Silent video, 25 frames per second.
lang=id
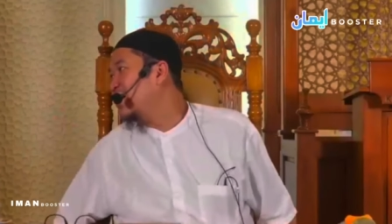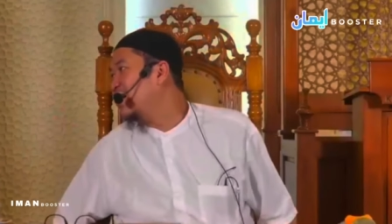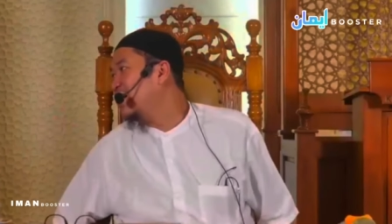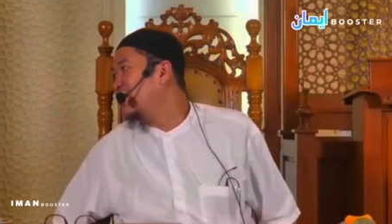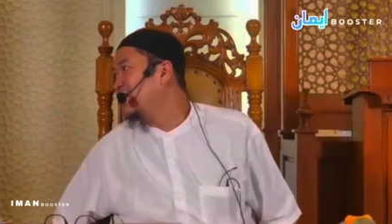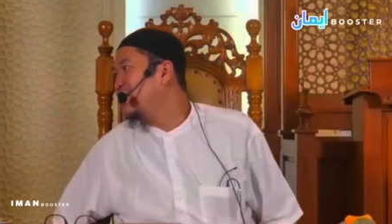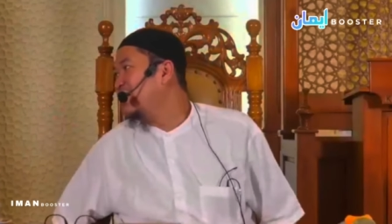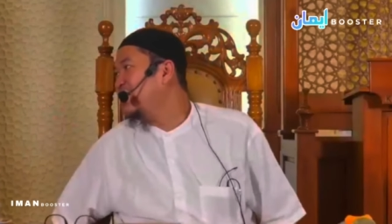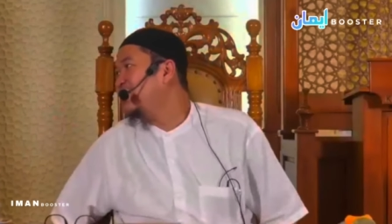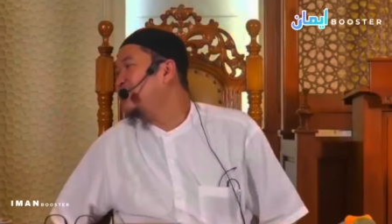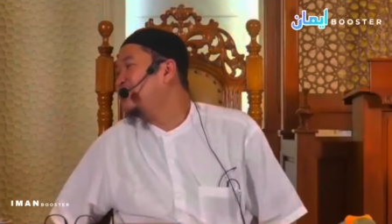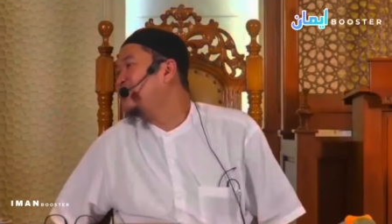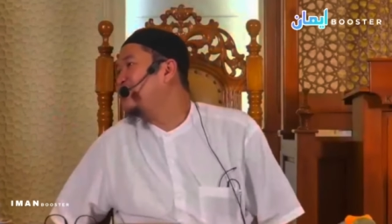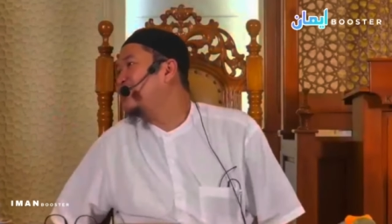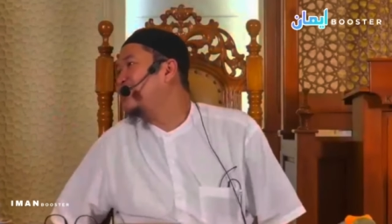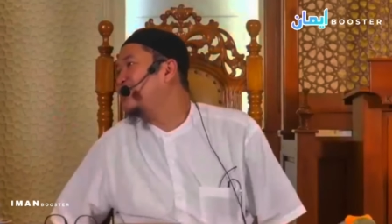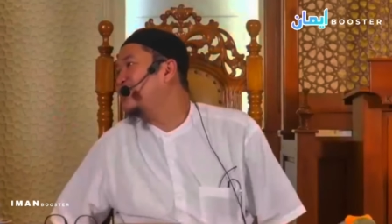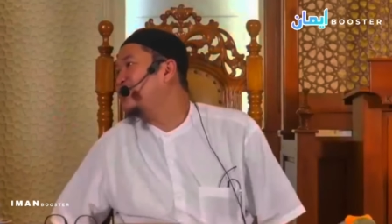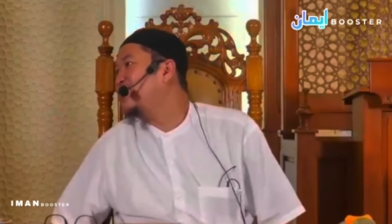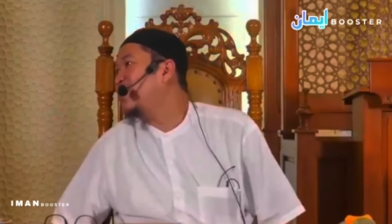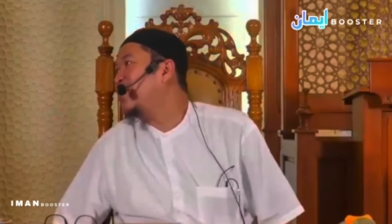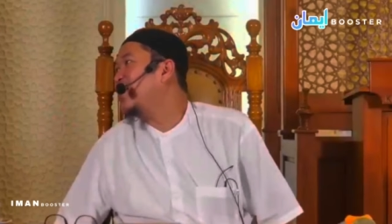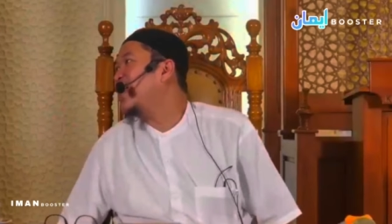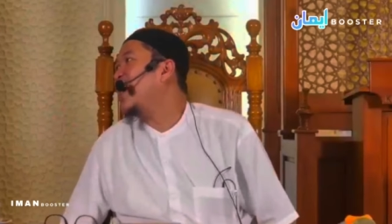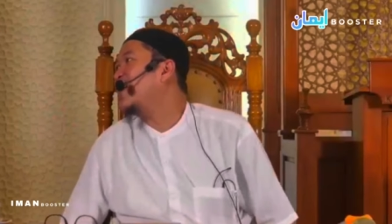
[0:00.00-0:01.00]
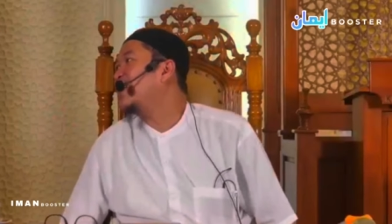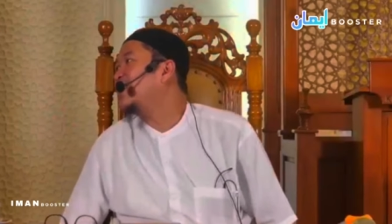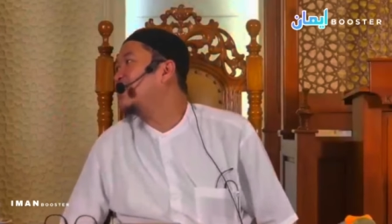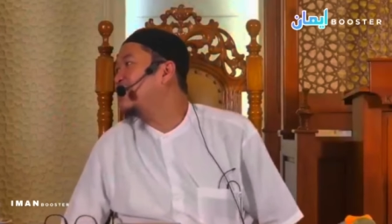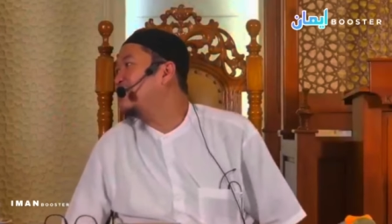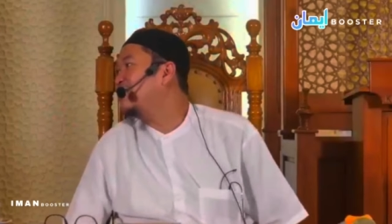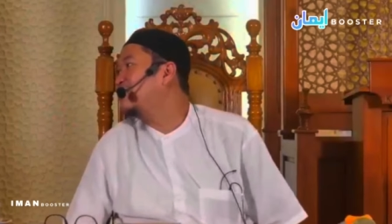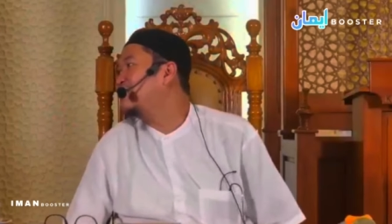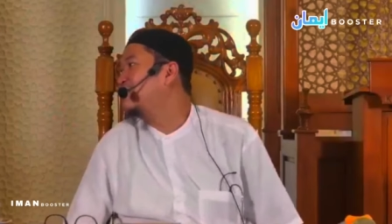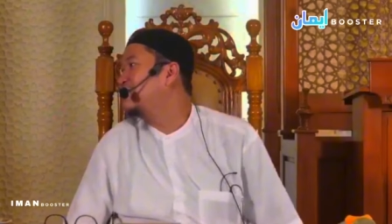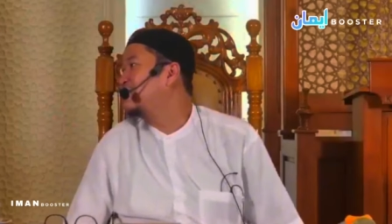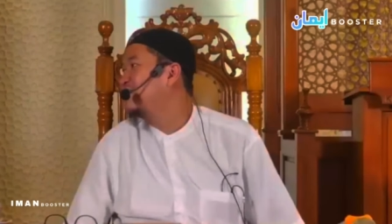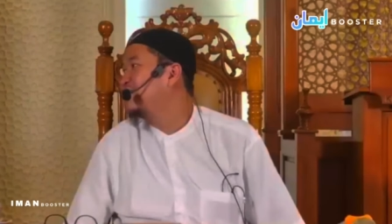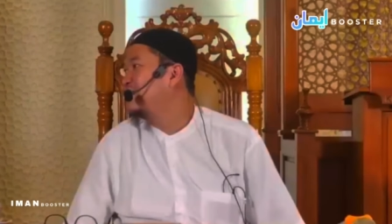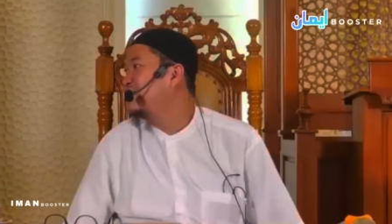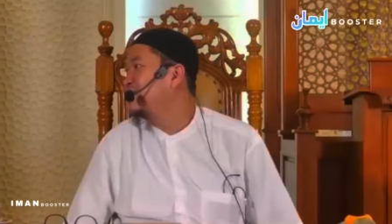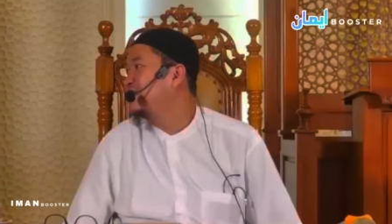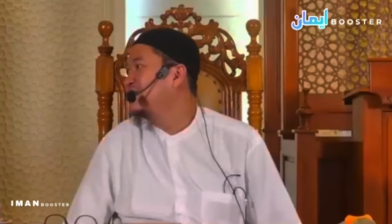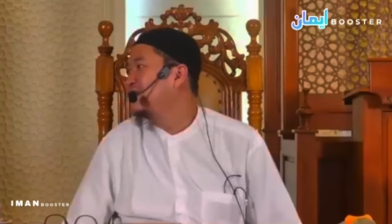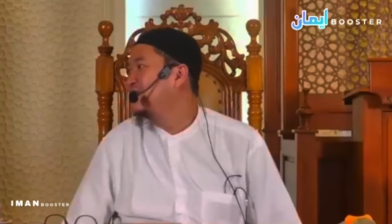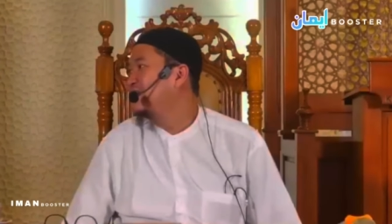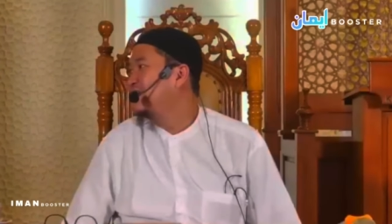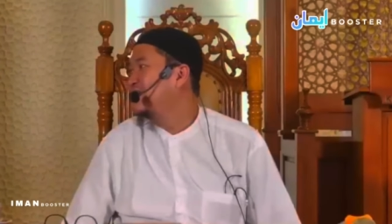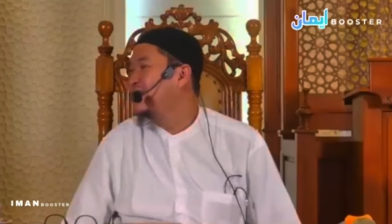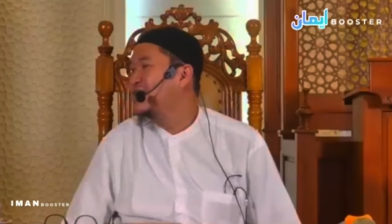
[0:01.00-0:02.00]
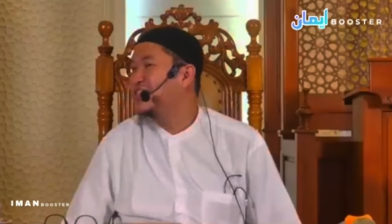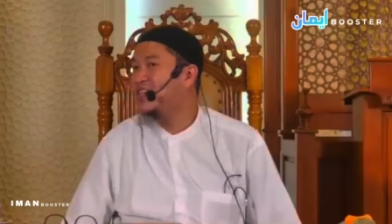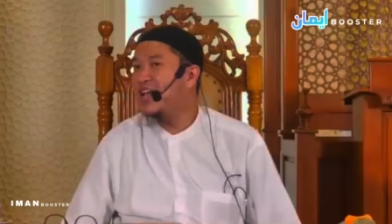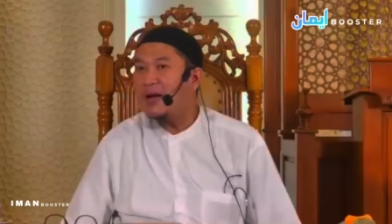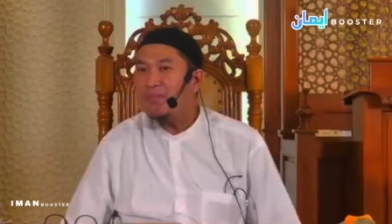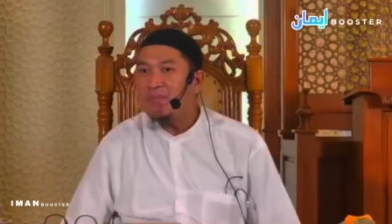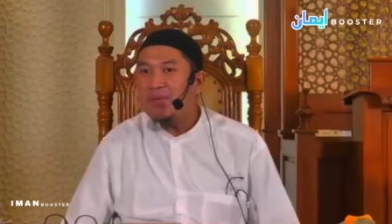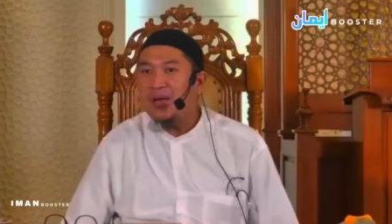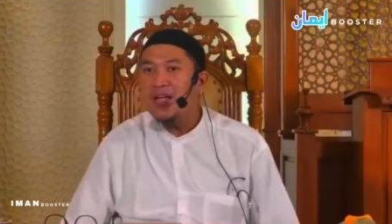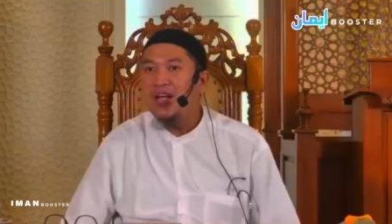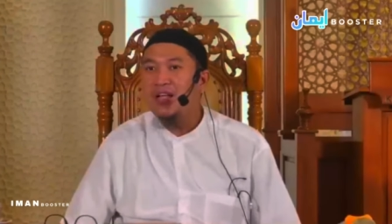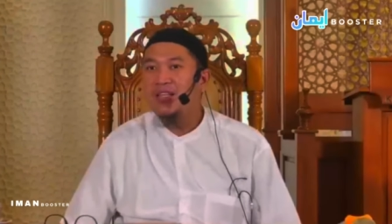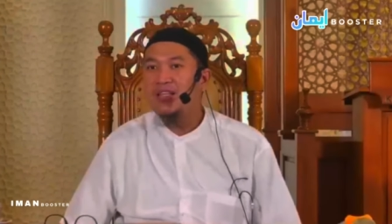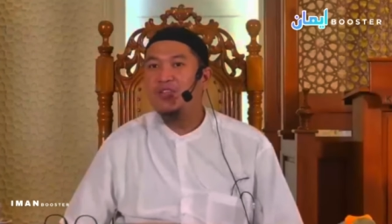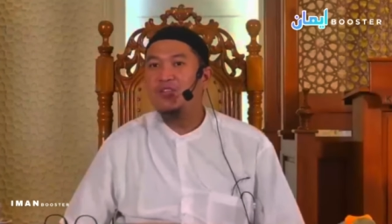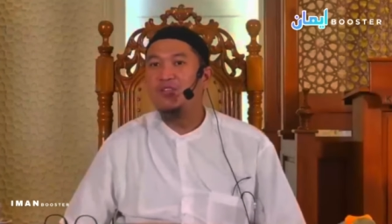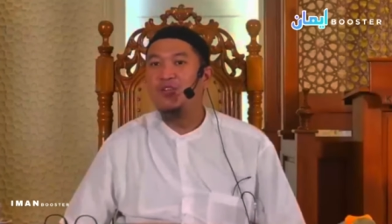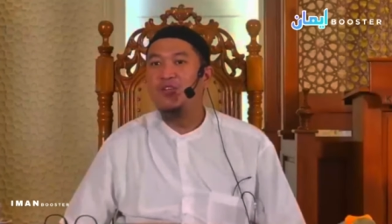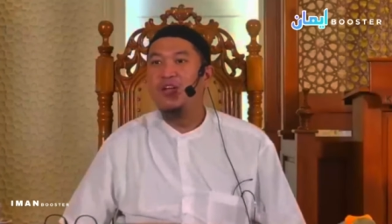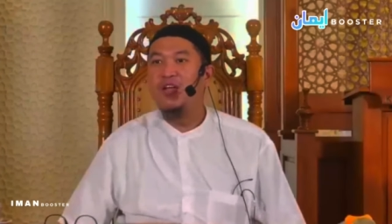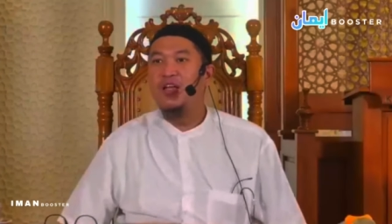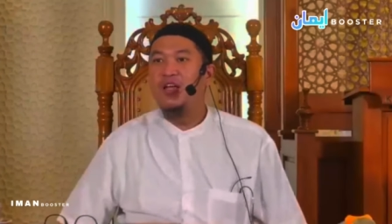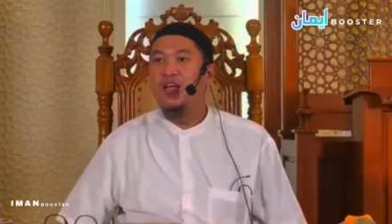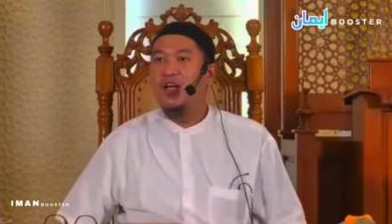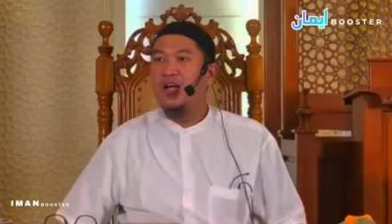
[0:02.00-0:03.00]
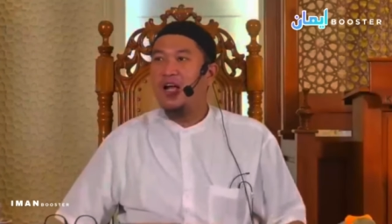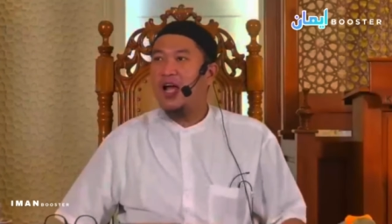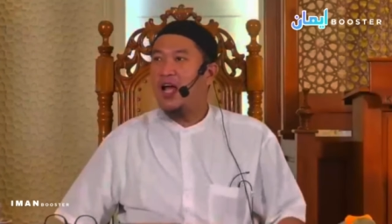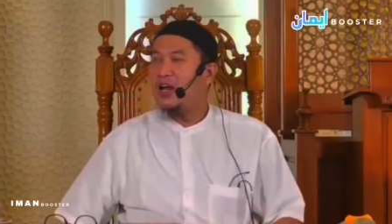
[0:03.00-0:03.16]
tidur itu relatif siapa yang tidur kalau